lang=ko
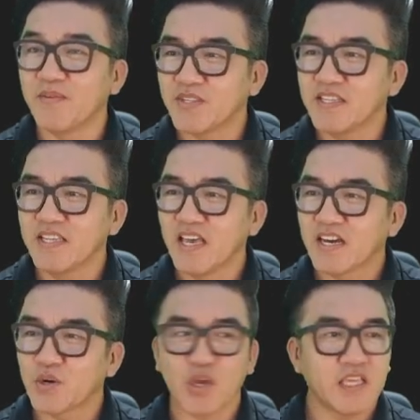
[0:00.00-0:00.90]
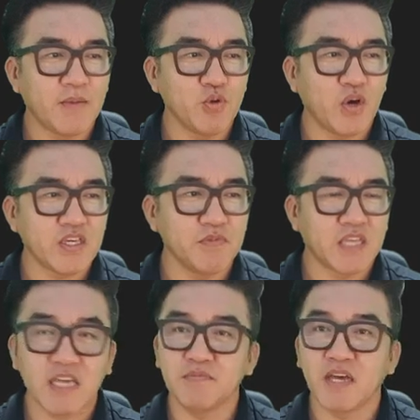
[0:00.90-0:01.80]
아무튼 그렇게 참조하시면
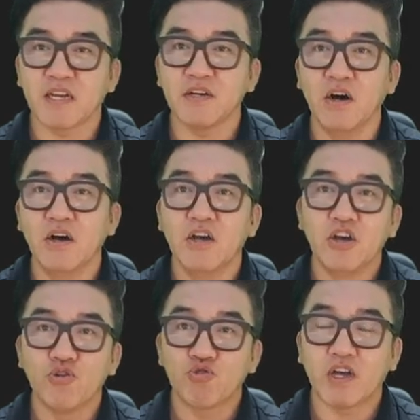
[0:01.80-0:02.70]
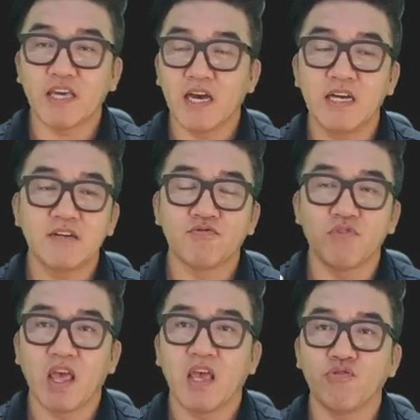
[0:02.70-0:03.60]
되겠습니다 그래서 유가장
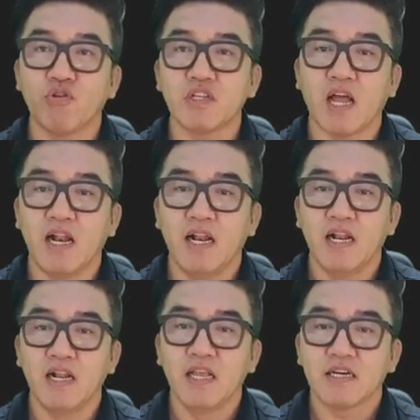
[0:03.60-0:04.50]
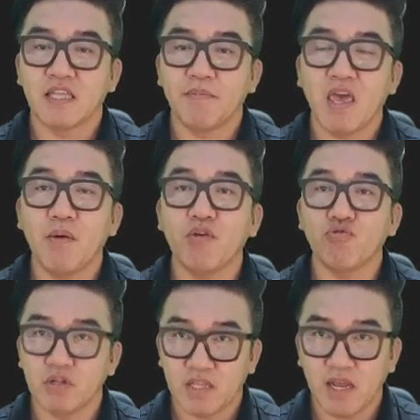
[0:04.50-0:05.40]
국내 6월달 그 다음에 해외
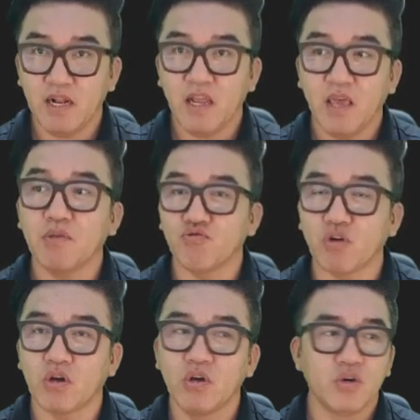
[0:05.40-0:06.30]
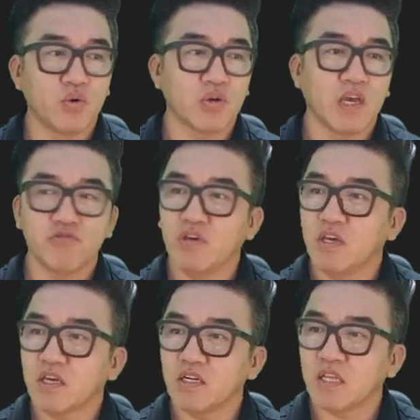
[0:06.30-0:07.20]
6월달 해외 누적 이렇게
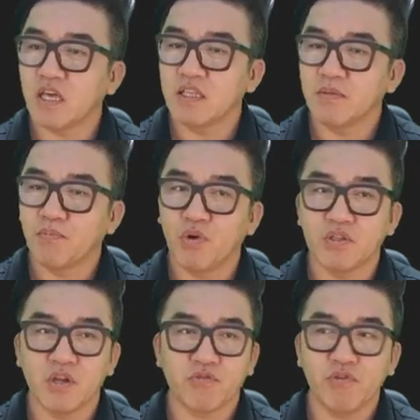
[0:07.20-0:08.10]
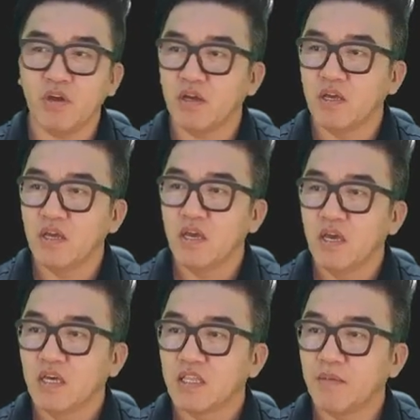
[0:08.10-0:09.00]
수익 일단 보여드렸고요
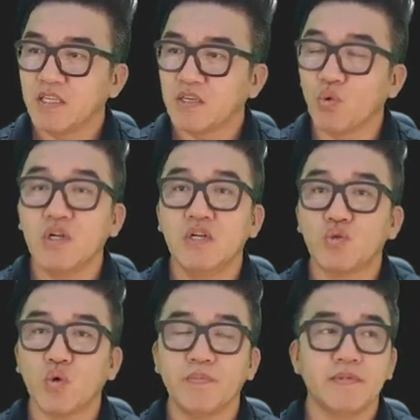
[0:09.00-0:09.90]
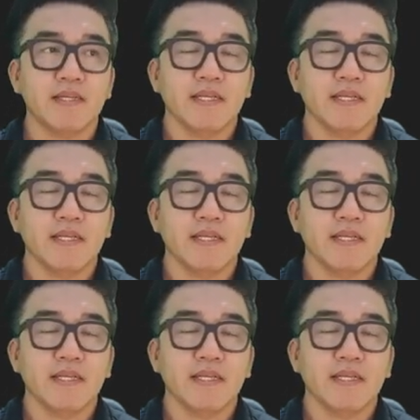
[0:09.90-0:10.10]
그 다음에 이제 오늘 조금